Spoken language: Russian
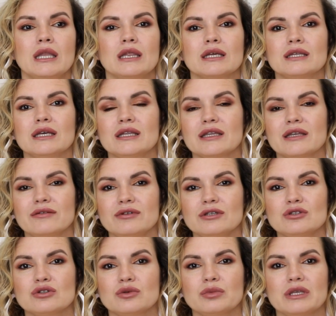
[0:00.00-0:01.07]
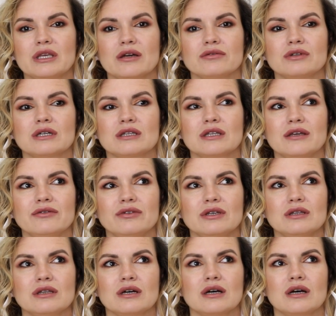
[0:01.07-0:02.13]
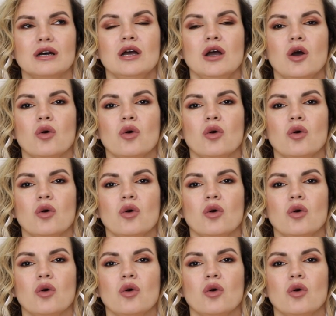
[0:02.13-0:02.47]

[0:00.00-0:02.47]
На данное видео меня вдохновила